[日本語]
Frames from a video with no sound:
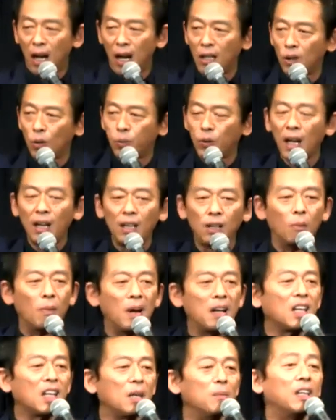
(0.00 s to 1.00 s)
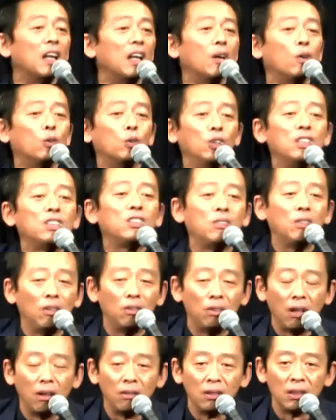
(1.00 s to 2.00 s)
く、あの2人の漫才みたいなことですって
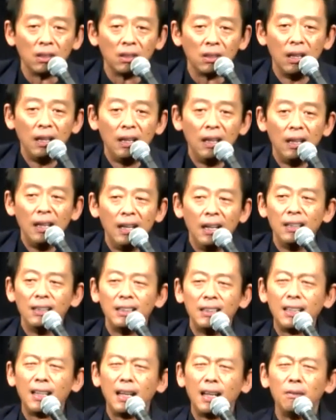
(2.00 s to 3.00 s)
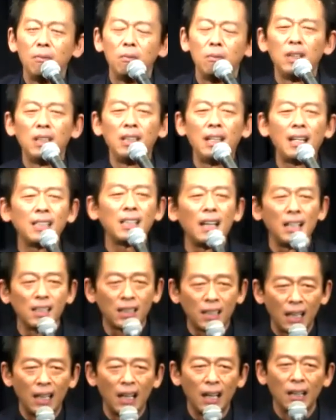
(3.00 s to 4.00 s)
言ってるんです。だから嫌じゃないで
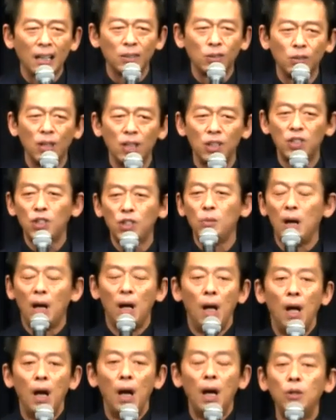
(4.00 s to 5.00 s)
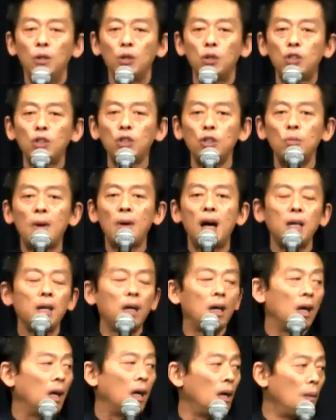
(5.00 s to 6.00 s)
すか、なんかそんな 10, あの10万
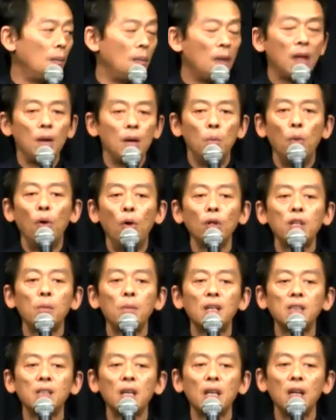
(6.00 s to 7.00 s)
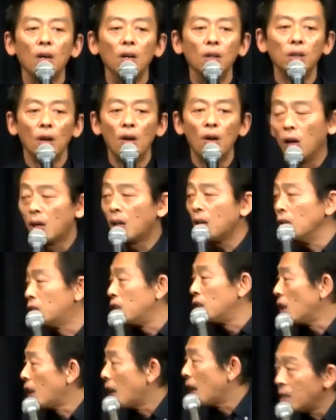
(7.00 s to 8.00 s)
円儲てませんよって。おい、ちょっ
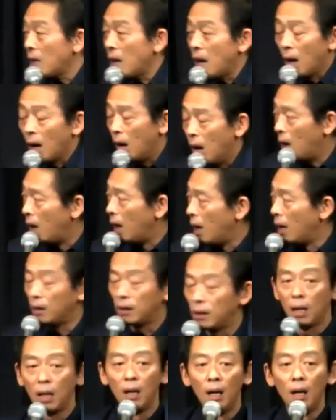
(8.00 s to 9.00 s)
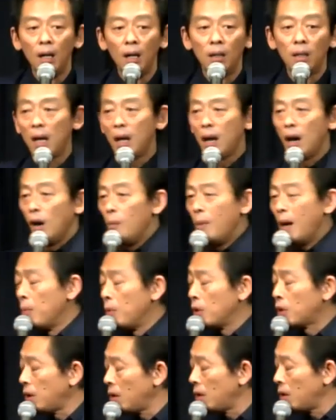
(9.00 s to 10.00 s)
と返せおい。だよ、お前
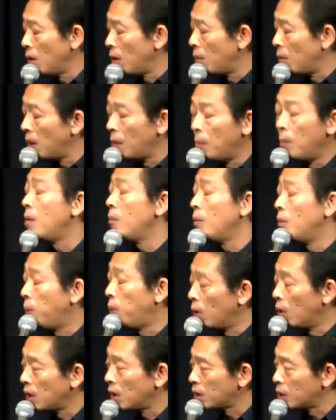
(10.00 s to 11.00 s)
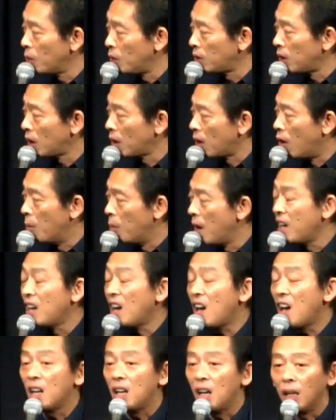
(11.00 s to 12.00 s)
も給料、お前もボーナス儲てるか、お前い
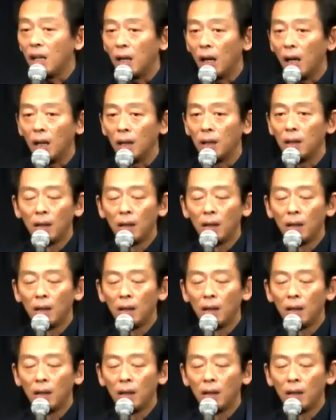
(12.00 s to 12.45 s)
ないやないか。